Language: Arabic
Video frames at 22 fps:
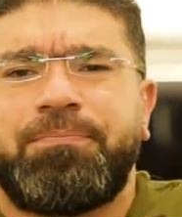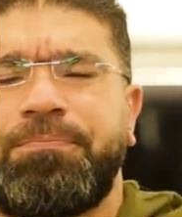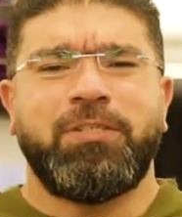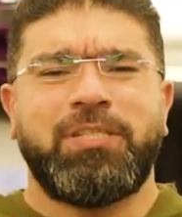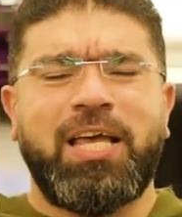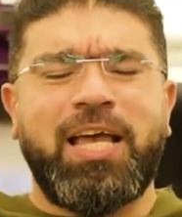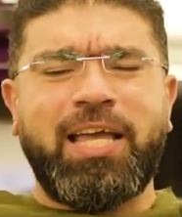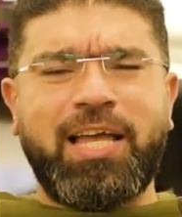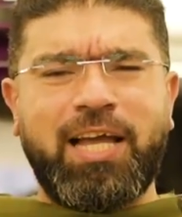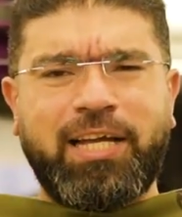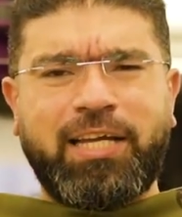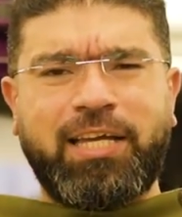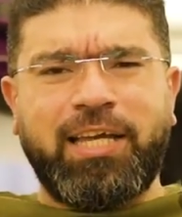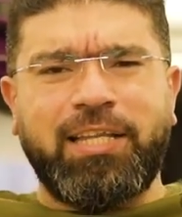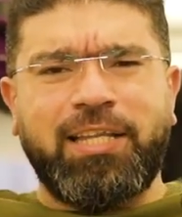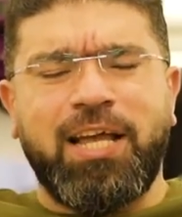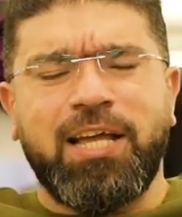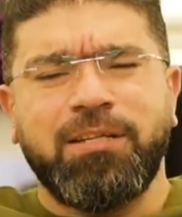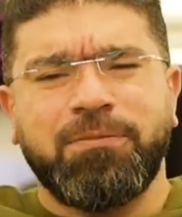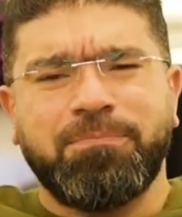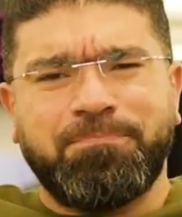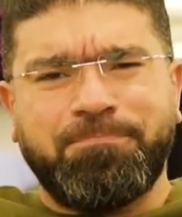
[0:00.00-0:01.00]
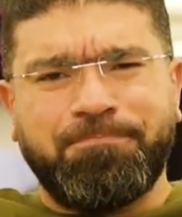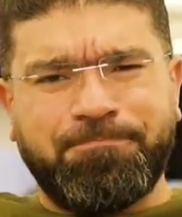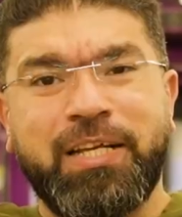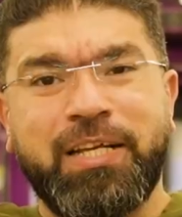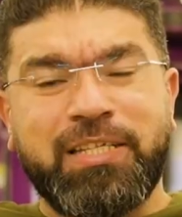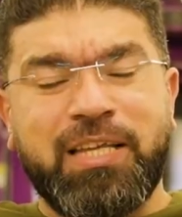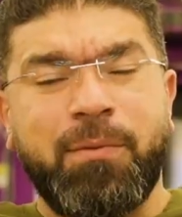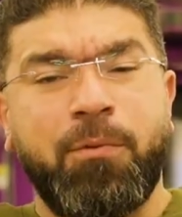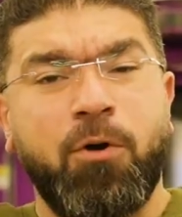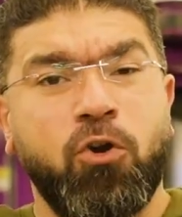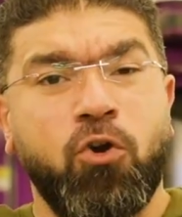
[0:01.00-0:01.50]
تسخن كده
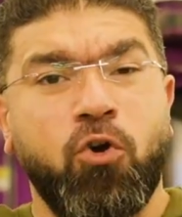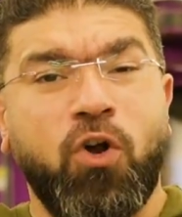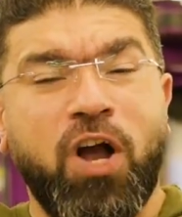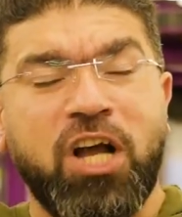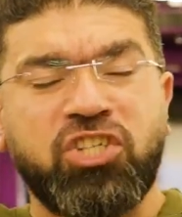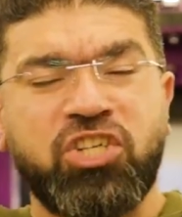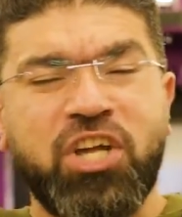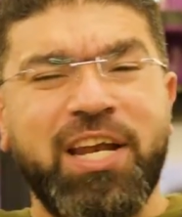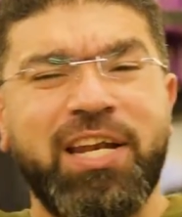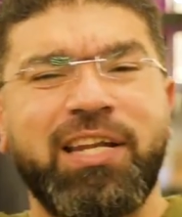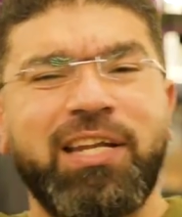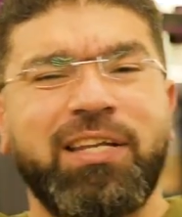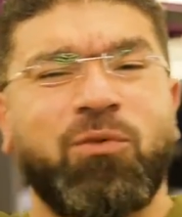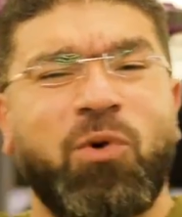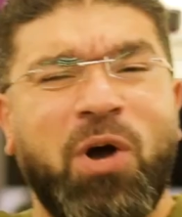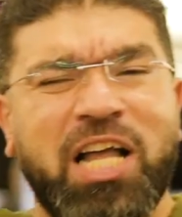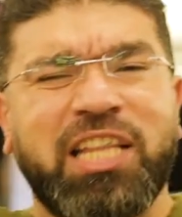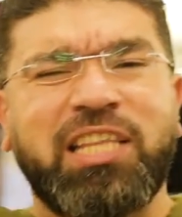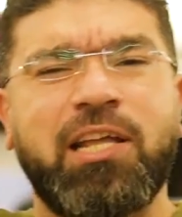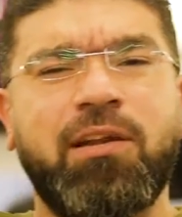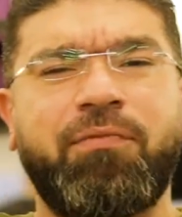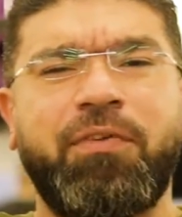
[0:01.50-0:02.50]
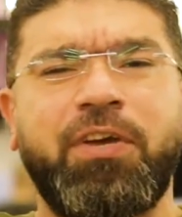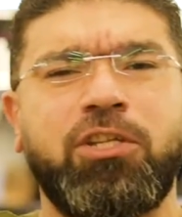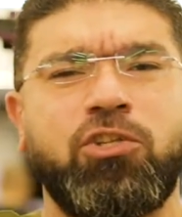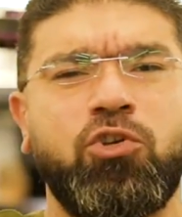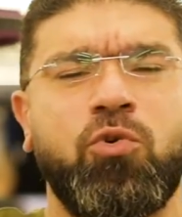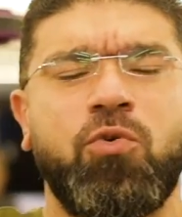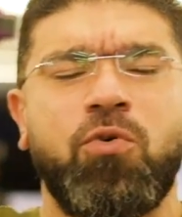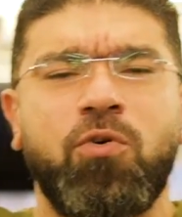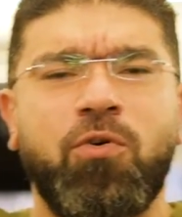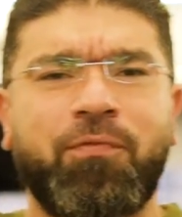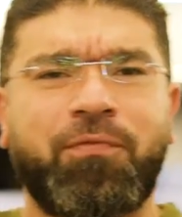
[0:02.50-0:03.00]
زي ما بقول لكم عشان وقت
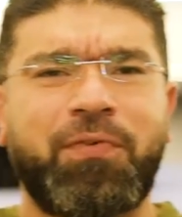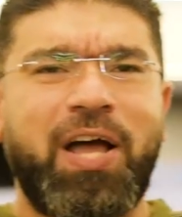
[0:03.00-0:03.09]
الفيديو